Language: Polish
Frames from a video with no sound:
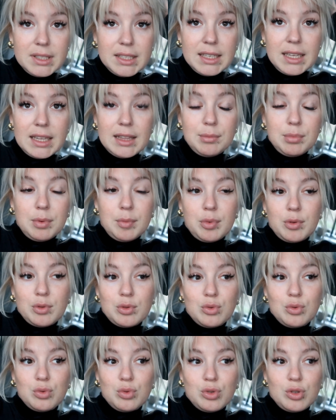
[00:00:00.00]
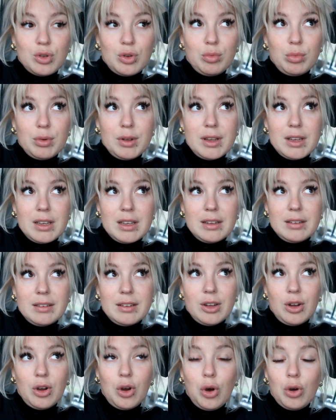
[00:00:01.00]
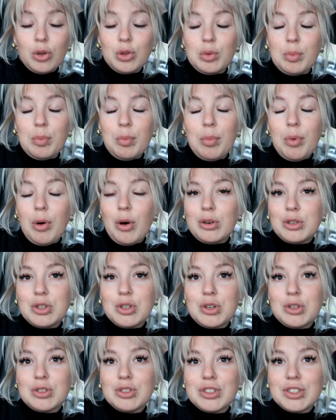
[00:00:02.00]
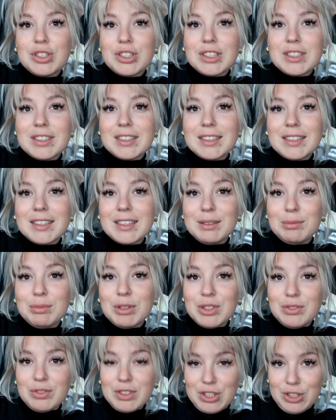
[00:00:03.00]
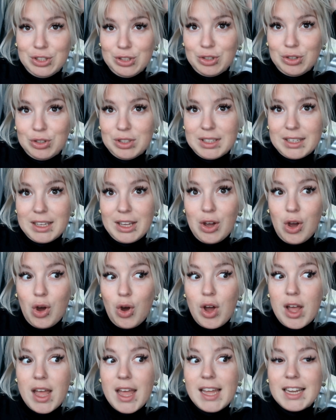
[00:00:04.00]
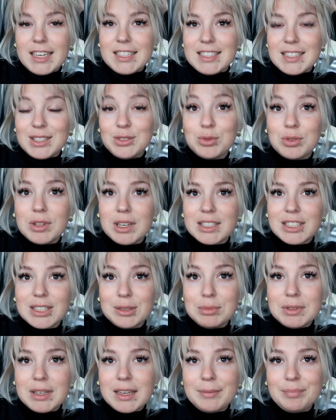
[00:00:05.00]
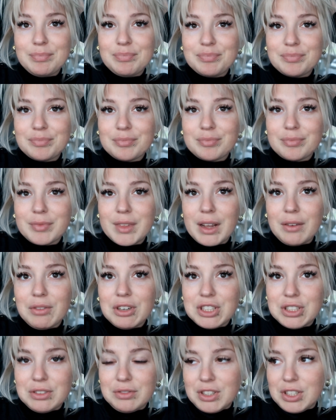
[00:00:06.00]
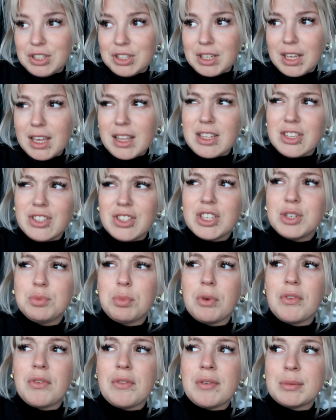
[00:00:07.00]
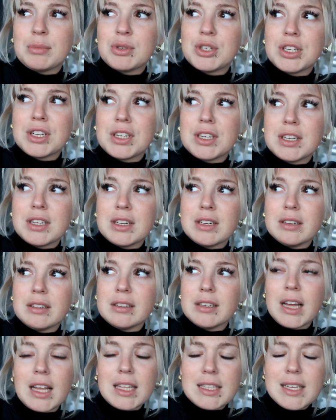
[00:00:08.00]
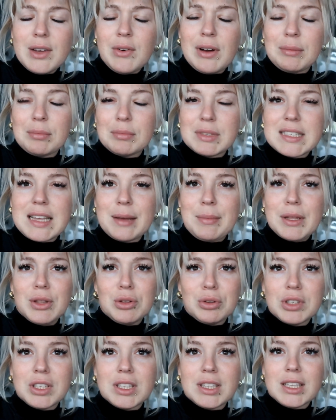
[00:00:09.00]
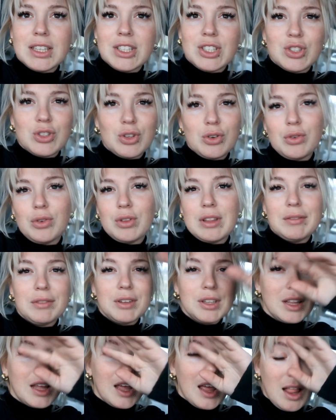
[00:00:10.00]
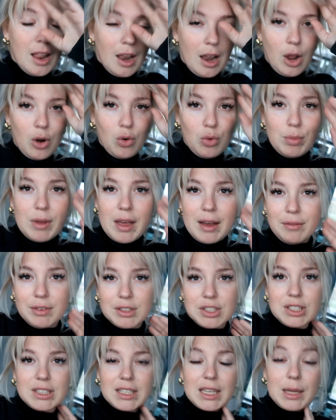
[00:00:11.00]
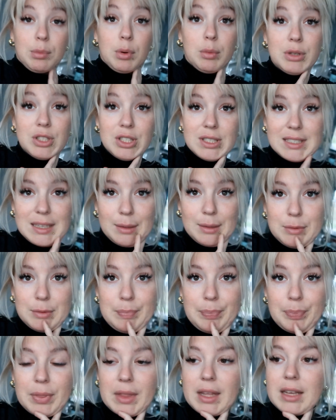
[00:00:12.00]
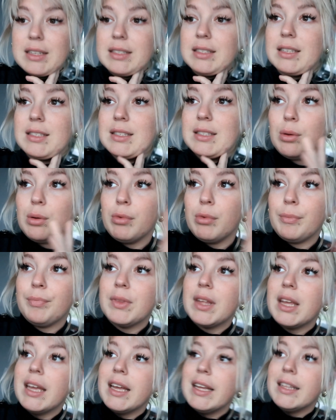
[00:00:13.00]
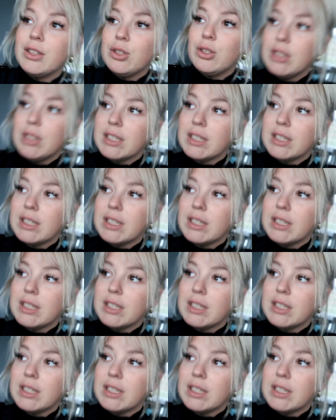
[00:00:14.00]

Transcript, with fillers: jadę po prostu sobie odpocząć i mieć właśnie trochę takiego czasu dla siebie właśnie w kinie. Kiedyś też powiem Wam, że chadzałam sama do kina, też to nawet lubiłam właśnie takie pobycie samym ze sobą. No,